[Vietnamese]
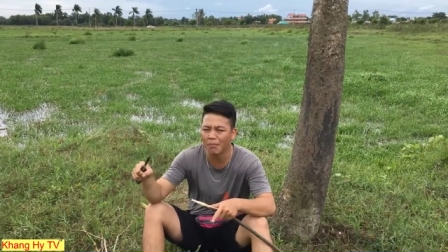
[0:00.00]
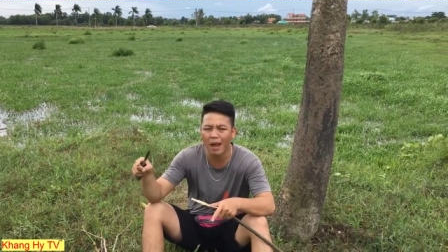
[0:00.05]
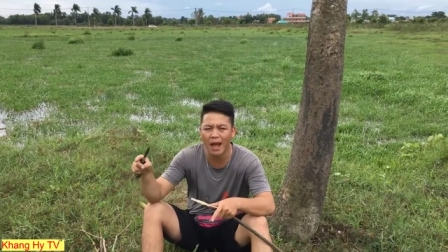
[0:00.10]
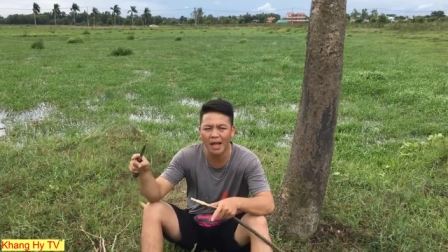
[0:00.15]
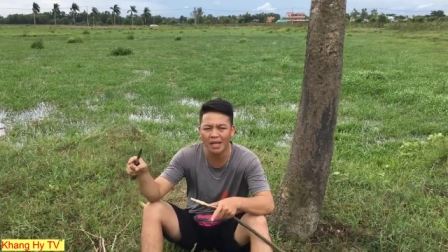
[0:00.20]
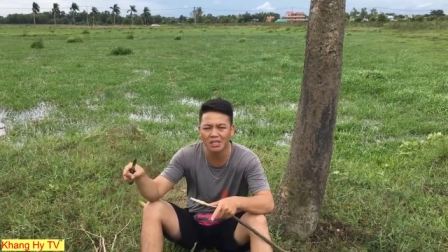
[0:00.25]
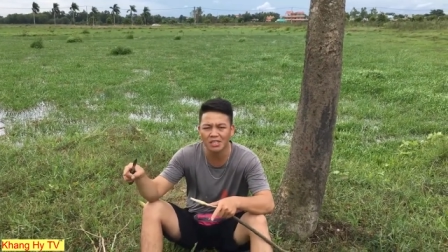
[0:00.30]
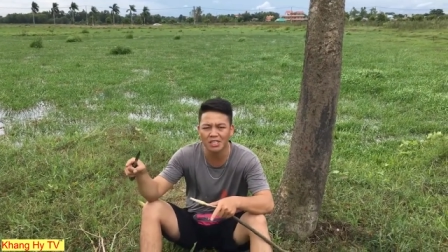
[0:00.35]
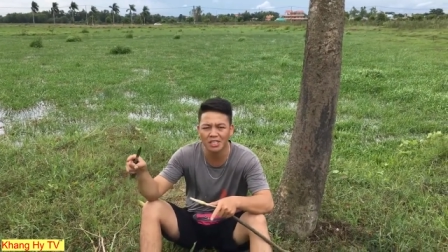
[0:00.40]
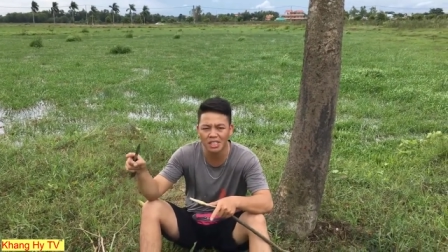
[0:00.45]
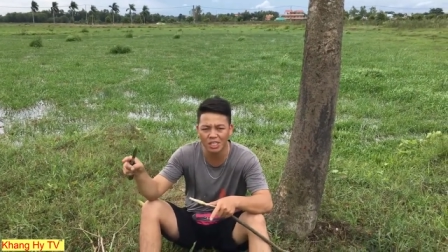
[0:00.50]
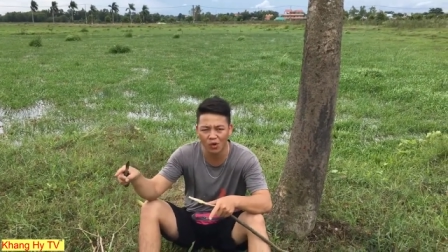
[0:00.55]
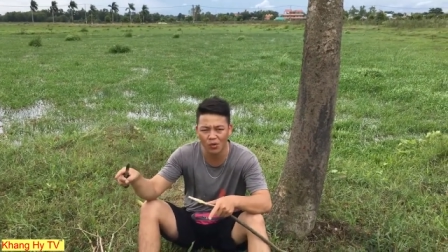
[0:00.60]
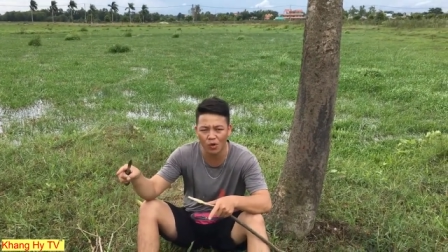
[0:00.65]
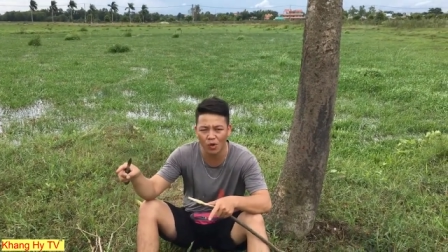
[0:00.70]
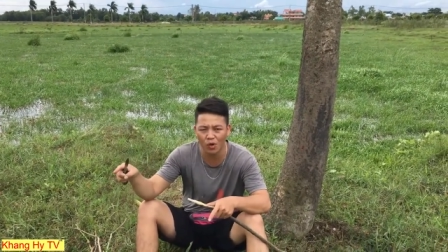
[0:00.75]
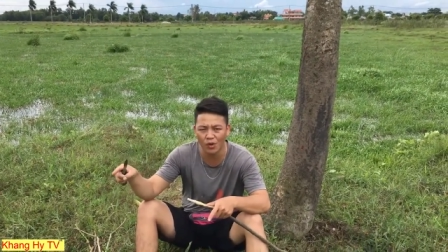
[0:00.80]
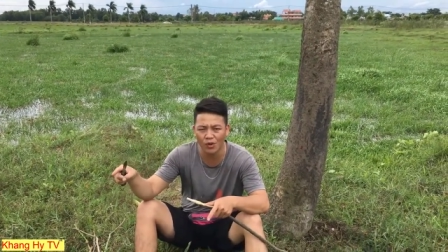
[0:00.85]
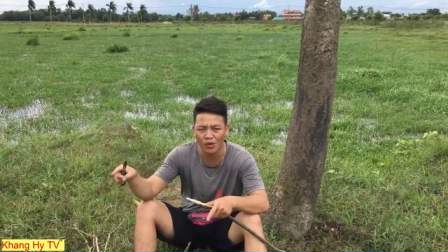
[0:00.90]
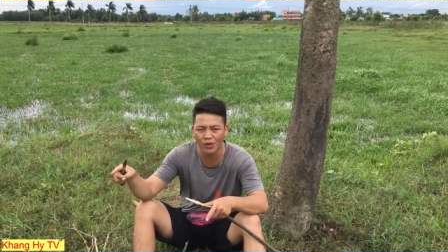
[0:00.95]
3 giờ chiều
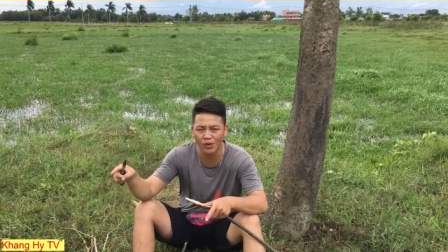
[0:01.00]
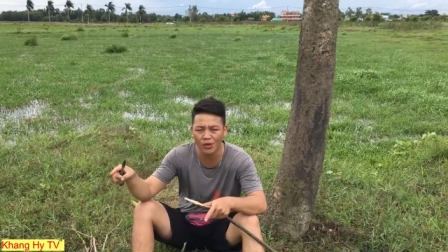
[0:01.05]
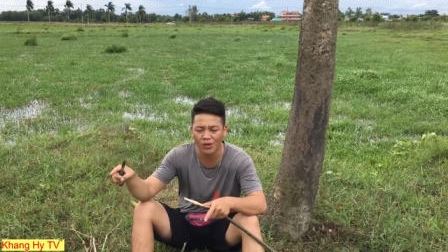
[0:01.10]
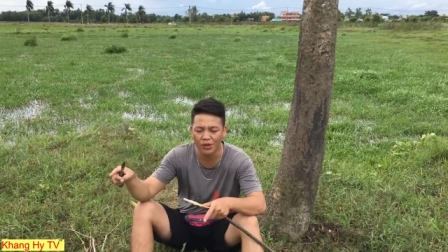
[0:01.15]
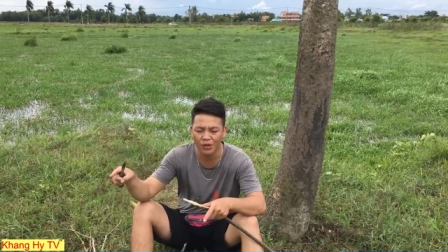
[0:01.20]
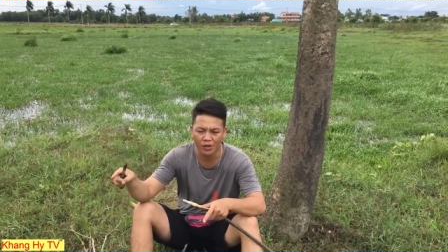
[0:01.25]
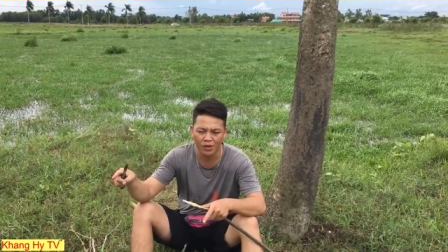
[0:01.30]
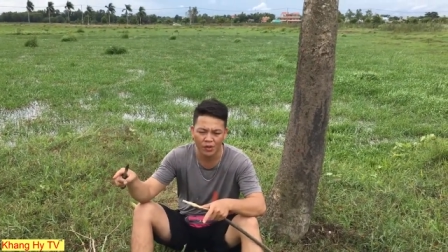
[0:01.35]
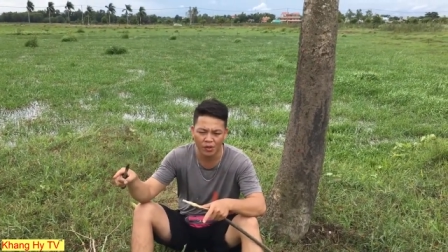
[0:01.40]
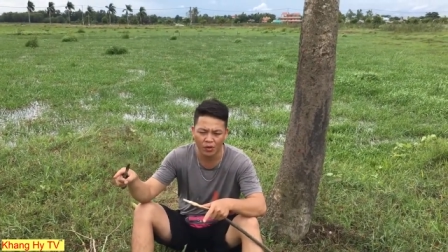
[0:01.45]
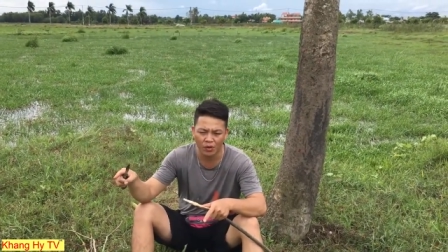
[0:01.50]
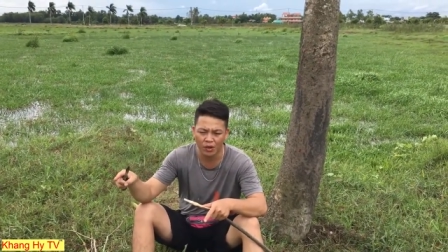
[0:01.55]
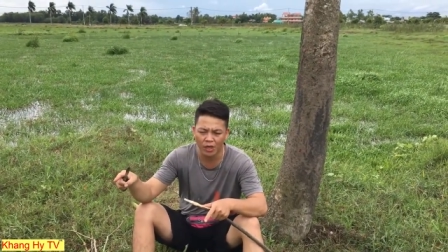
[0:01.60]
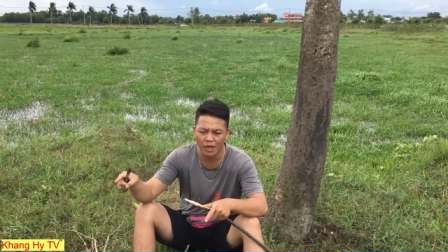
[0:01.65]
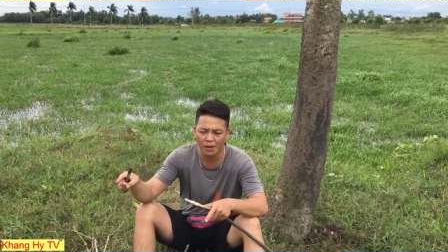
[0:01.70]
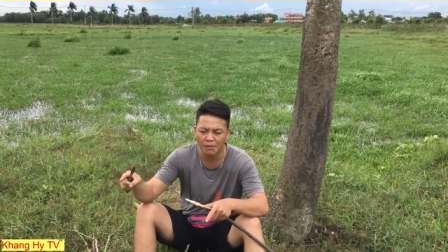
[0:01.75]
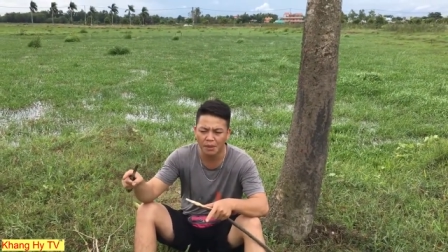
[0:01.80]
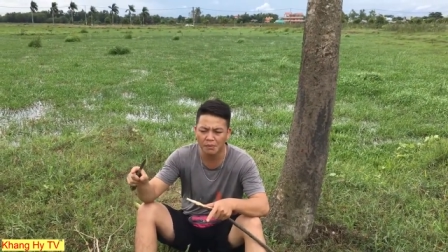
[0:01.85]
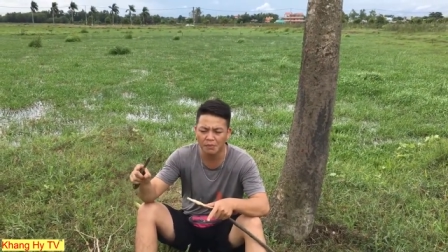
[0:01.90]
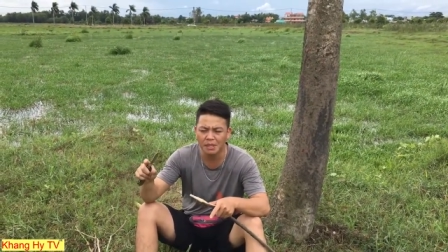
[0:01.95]
rồi có
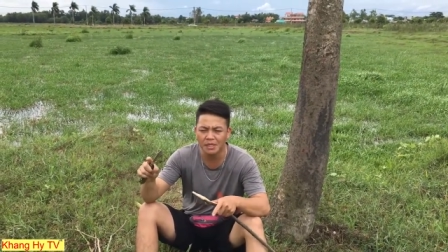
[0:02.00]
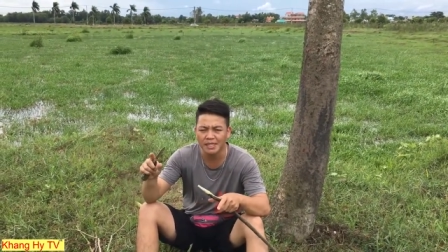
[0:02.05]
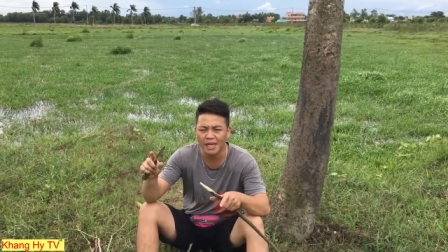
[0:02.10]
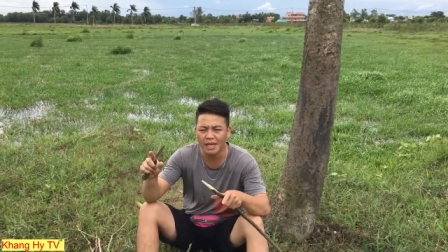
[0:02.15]
nghĩa là mình mới